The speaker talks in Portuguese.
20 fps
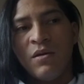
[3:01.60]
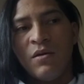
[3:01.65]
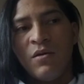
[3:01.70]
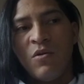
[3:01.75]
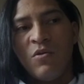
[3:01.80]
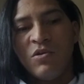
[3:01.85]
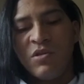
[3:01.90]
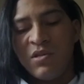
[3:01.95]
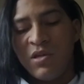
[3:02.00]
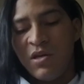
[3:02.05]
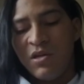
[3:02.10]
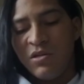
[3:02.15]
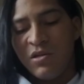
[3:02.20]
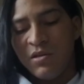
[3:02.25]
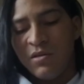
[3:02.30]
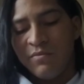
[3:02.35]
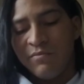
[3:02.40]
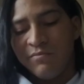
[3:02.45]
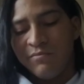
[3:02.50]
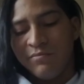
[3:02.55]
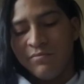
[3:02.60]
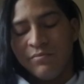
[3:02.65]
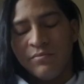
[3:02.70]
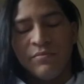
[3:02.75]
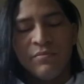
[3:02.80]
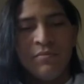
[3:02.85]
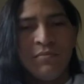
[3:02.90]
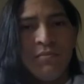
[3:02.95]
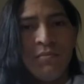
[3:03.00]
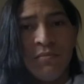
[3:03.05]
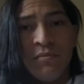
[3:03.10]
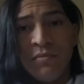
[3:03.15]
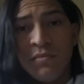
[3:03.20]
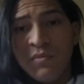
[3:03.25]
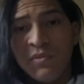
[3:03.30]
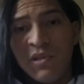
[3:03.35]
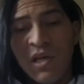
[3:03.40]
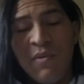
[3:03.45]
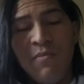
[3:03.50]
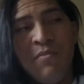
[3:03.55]
Ou seja,
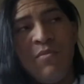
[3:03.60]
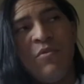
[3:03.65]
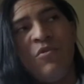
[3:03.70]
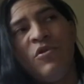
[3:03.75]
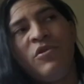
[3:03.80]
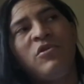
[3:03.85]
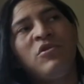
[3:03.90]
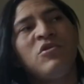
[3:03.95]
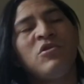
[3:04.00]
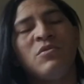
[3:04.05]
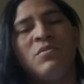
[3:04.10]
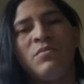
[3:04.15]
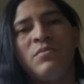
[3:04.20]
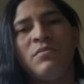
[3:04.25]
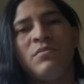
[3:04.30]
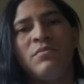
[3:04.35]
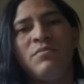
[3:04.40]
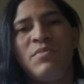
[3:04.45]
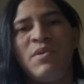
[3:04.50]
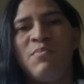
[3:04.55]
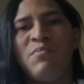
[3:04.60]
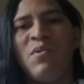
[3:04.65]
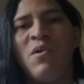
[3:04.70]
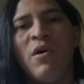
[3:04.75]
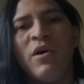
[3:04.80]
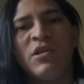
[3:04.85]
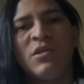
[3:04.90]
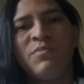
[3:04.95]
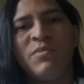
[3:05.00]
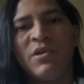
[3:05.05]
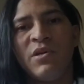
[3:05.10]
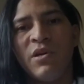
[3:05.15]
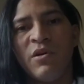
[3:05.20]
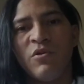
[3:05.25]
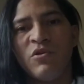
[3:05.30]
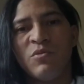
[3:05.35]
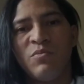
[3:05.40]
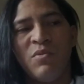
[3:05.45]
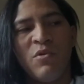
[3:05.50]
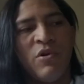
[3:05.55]
tem muitos big boys, big
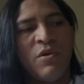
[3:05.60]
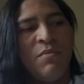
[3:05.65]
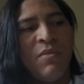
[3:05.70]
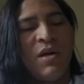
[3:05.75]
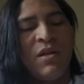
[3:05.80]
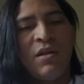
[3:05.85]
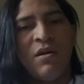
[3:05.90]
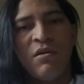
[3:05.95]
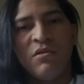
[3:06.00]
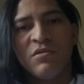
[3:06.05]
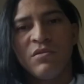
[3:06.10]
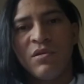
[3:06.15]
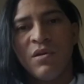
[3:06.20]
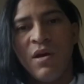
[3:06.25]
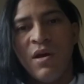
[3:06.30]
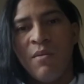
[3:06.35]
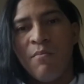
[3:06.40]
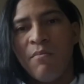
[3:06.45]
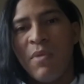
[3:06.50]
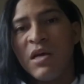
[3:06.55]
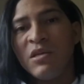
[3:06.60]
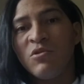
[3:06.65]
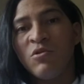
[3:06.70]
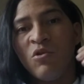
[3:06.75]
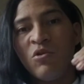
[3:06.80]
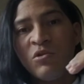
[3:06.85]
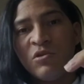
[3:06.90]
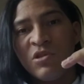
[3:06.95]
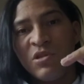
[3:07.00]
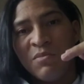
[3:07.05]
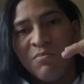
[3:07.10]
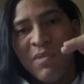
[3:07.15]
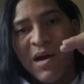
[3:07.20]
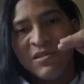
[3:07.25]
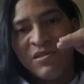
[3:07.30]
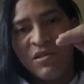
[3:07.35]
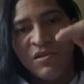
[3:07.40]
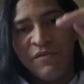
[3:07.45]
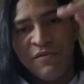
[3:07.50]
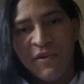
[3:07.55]
girls bons em Manaus, mas quando se
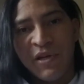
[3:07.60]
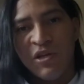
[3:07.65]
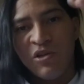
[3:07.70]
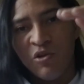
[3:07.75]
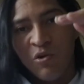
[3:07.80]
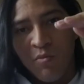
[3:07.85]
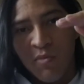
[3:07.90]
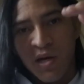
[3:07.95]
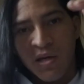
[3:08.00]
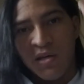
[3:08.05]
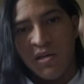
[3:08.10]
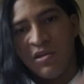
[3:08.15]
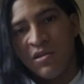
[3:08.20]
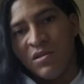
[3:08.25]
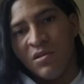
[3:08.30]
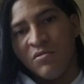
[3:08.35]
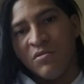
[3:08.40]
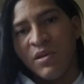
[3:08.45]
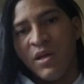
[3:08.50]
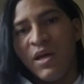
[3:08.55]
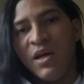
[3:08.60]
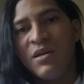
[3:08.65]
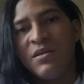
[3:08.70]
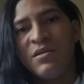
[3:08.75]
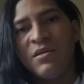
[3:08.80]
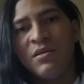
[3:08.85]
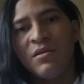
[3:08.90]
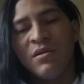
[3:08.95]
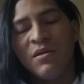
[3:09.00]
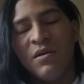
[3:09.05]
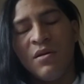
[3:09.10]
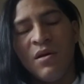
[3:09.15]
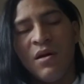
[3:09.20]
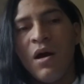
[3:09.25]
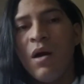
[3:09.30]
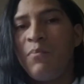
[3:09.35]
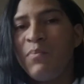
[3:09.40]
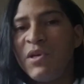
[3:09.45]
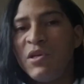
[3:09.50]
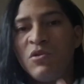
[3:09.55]
bate de frente com uma questão dessa,
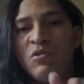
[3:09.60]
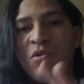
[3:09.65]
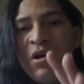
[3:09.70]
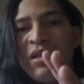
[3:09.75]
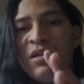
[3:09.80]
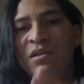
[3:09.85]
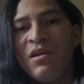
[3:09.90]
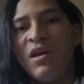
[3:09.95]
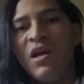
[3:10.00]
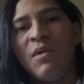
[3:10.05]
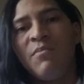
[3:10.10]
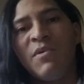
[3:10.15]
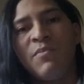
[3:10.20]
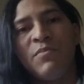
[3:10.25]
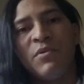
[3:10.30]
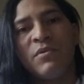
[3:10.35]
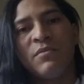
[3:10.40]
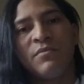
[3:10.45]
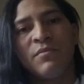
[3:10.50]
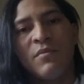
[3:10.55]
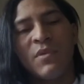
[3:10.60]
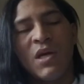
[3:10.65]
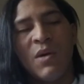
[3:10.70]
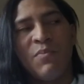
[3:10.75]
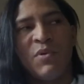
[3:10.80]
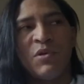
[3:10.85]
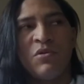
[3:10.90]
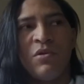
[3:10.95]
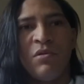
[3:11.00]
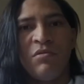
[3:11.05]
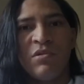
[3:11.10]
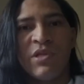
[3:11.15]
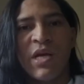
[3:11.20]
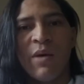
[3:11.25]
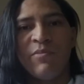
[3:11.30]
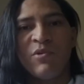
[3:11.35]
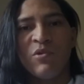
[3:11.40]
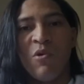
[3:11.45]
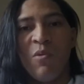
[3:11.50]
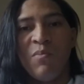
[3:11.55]
a pessoa treme, pô. a pessoa não
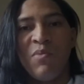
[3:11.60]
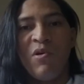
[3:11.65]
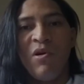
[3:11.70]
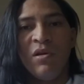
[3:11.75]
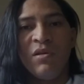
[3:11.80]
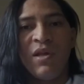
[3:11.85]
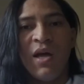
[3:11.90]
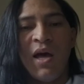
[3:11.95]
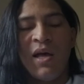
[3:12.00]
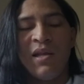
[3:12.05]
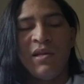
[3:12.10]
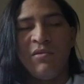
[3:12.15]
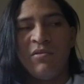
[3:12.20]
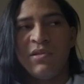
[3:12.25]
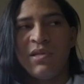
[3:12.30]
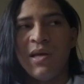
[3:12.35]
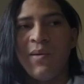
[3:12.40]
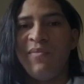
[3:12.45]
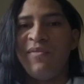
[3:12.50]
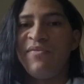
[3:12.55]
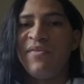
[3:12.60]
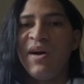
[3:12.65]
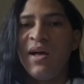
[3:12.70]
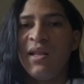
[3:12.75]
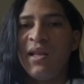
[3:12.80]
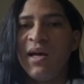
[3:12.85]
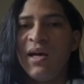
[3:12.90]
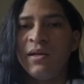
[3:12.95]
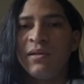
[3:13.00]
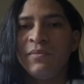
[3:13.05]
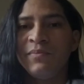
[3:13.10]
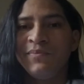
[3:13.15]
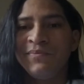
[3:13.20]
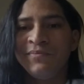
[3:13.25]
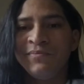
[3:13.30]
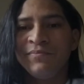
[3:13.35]
sabe se comportar, ela não sabe falar.